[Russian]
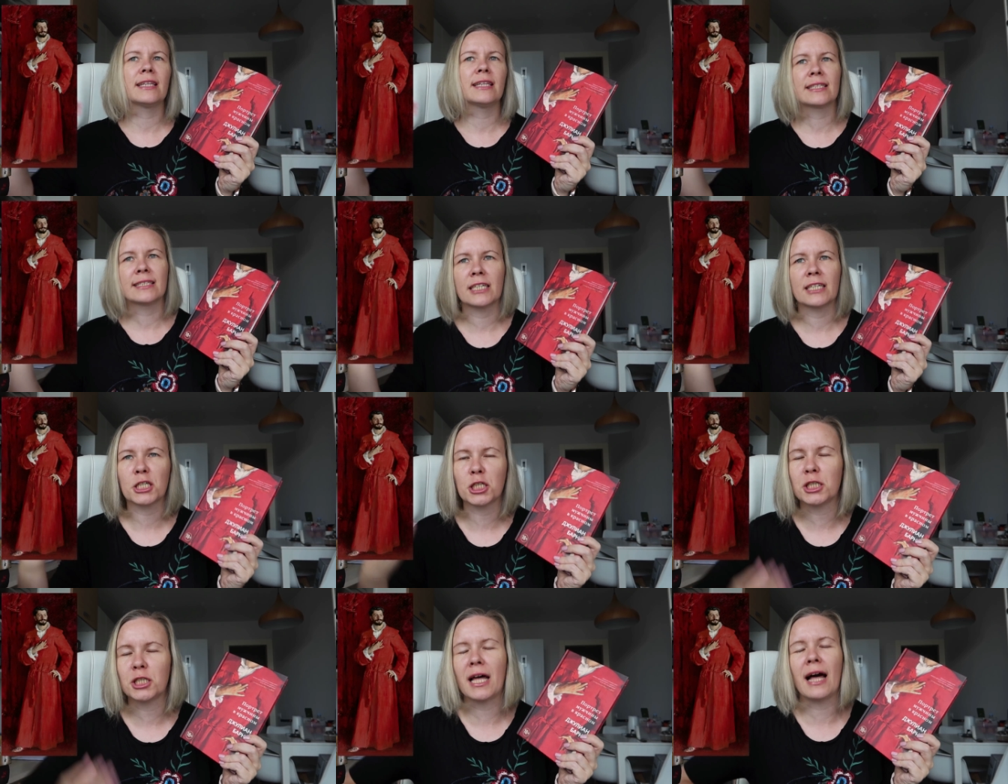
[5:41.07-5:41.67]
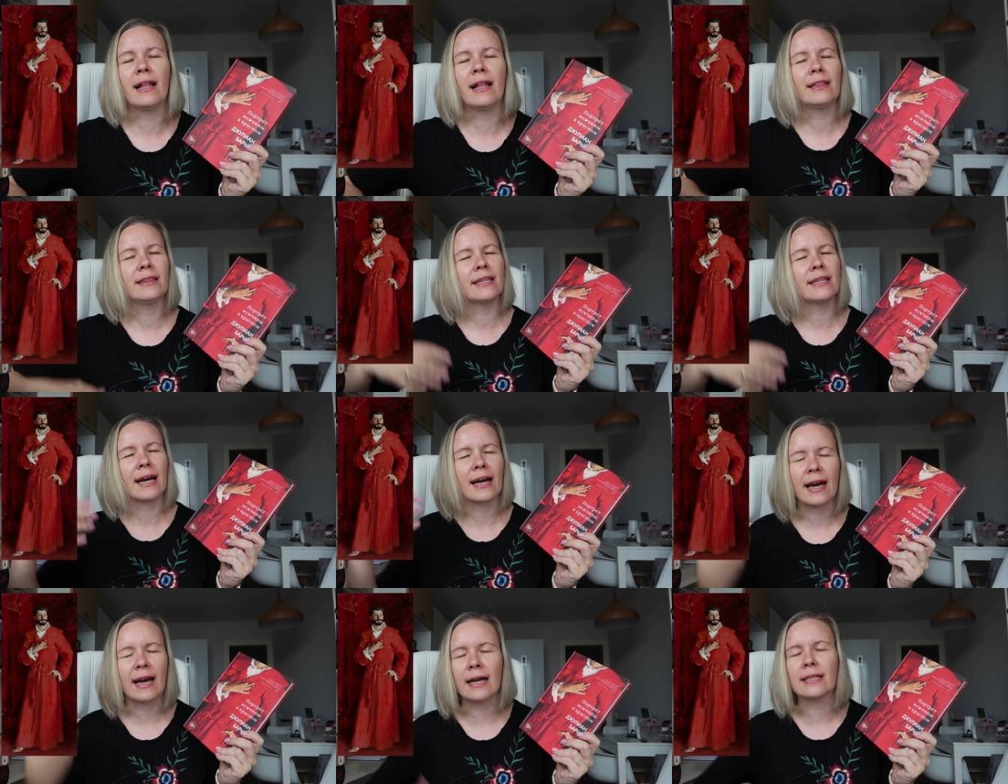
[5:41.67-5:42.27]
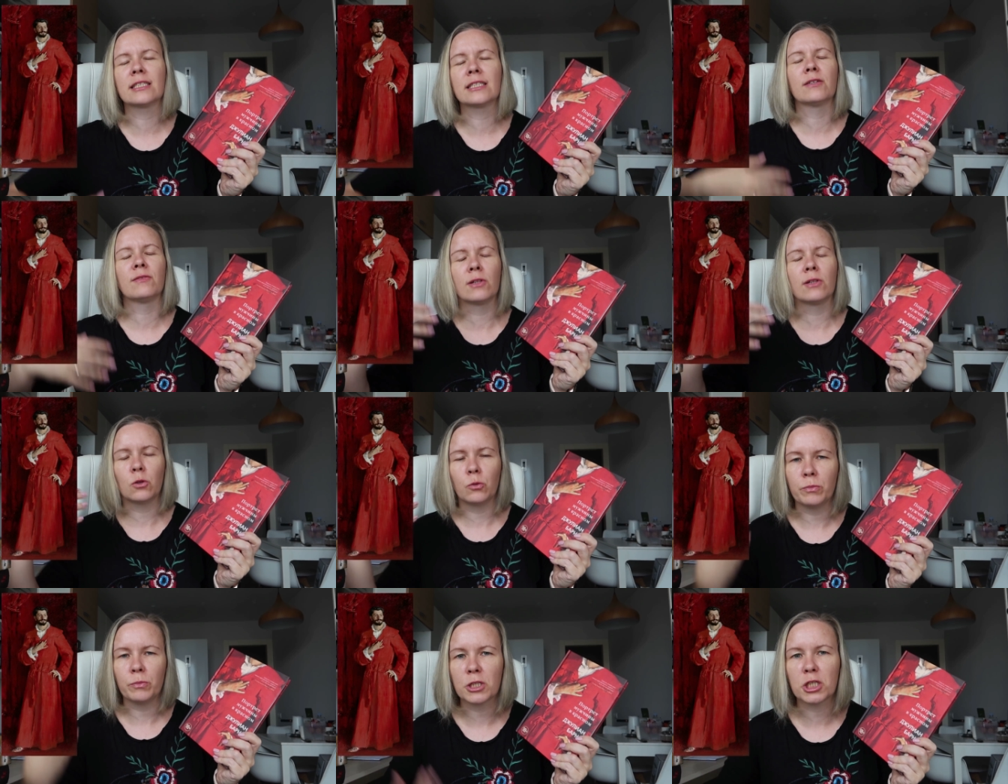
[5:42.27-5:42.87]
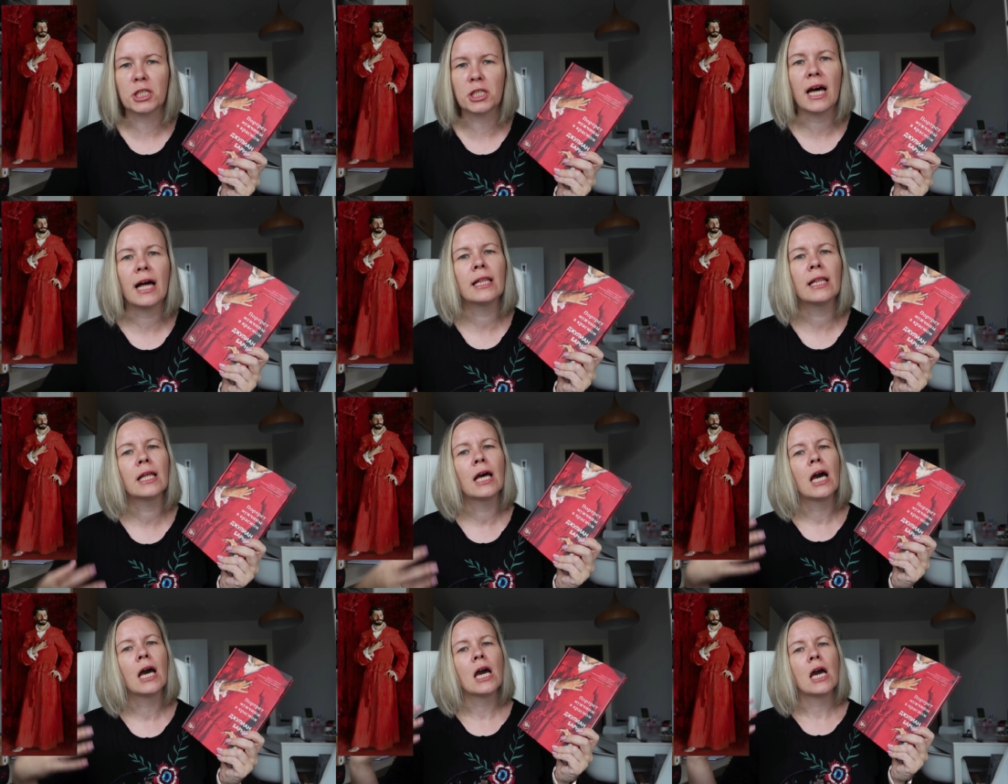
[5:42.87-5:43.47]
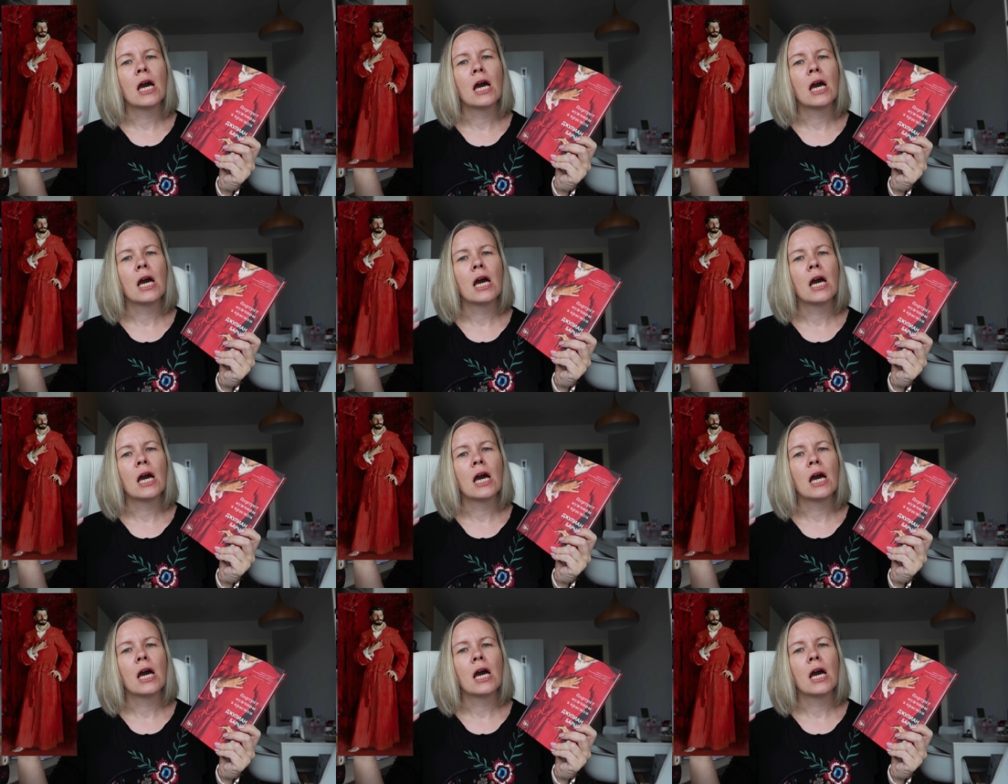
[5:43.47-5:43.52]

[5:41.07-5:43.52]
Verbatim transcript: насаждал, доказывал, убеждал